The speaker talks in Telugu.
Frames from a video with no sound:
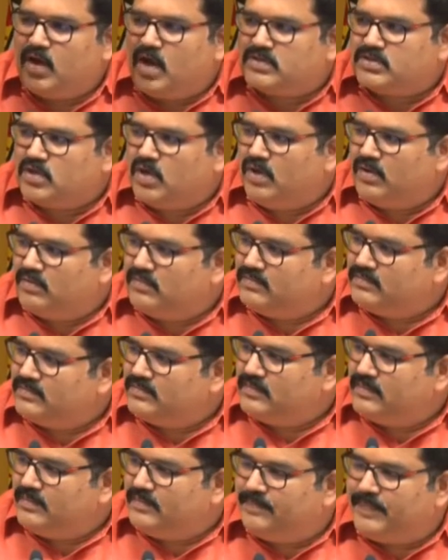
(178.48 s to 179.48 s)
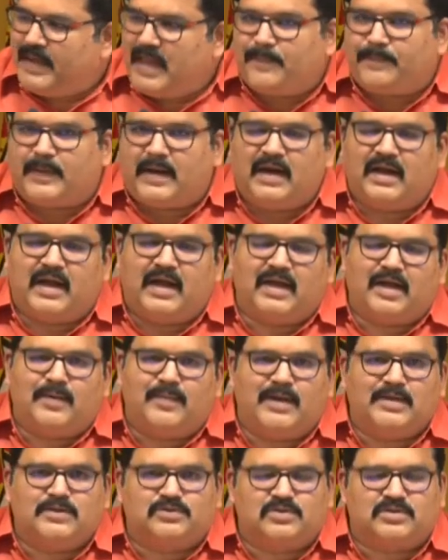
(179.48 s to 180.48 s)
ఈరోజు పేపర్లు కనుక
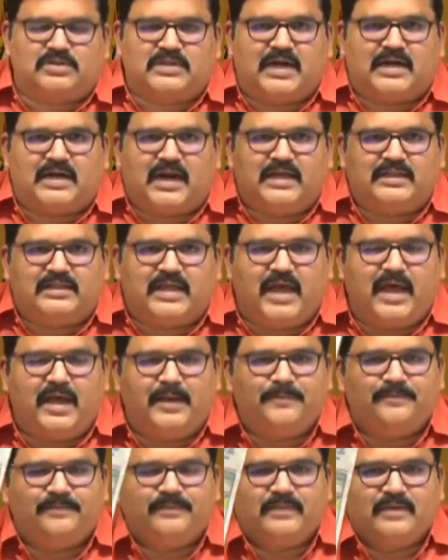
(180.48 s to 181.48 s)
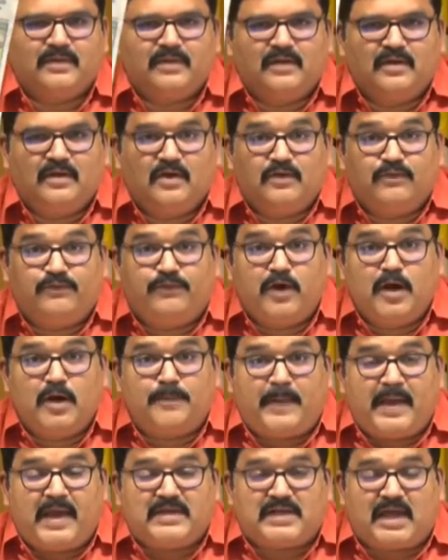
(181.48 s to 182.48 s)
మనం చూసినట్లయితే
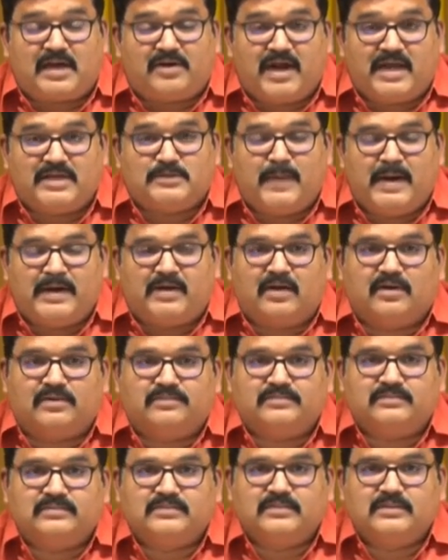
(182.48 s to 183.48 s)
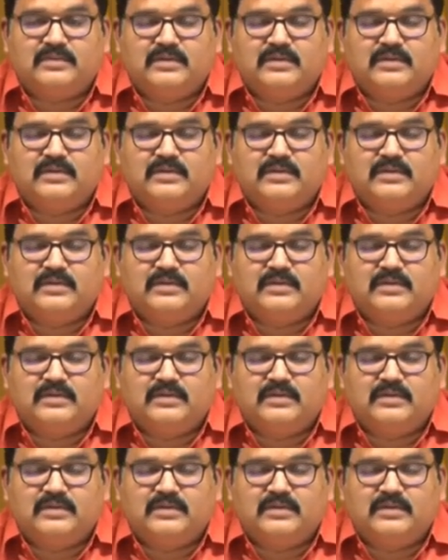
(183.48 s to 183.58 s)
ఫుల్ పేజ్ అడ్వర్టైజ్మెంట్లు